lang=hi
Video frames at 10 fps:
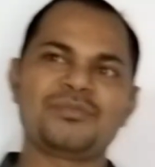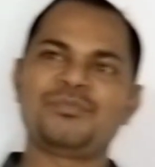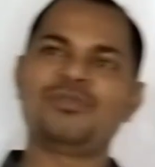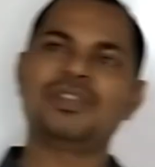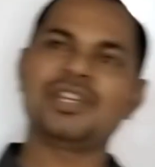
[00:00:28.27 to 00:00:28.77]

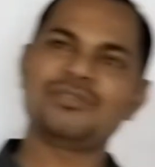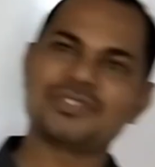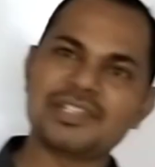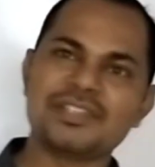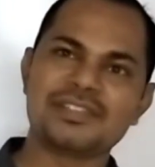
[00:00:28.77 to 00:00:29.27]
बोलना तो
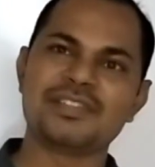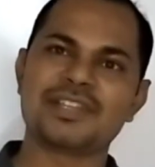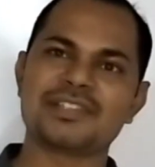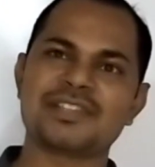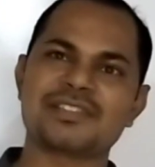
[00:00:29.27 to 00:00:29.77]
जल्दी
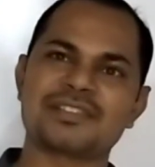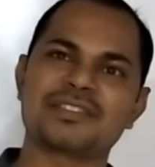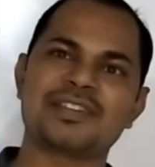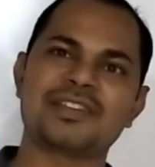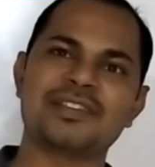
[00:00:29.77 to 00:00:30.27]
सीखा जा
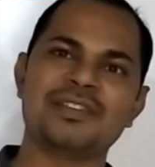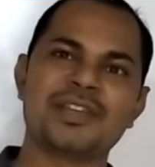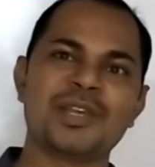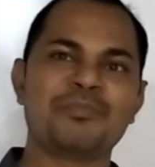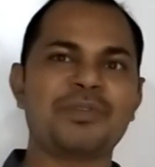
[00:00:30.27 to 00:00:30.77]
सकता है
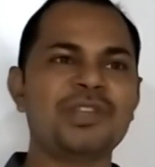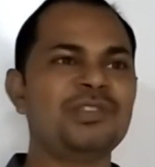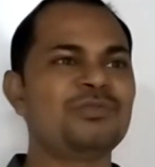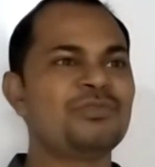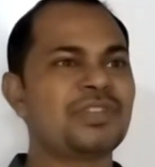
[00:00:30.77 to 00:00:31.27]

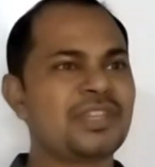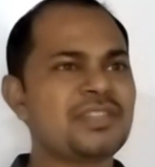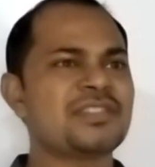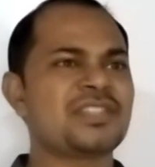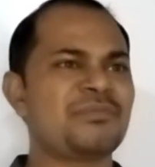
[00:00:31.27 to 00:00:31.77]
परंतु
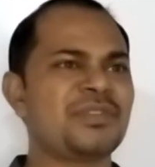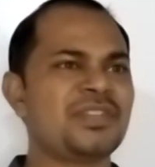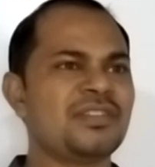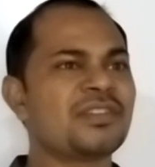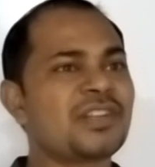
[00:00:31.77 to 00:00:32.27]
किस
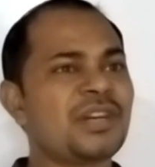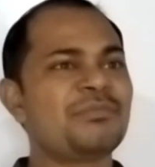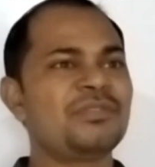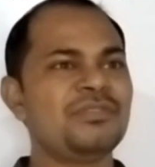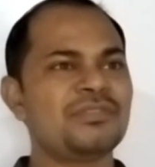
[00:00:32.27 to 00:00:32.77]
समय कब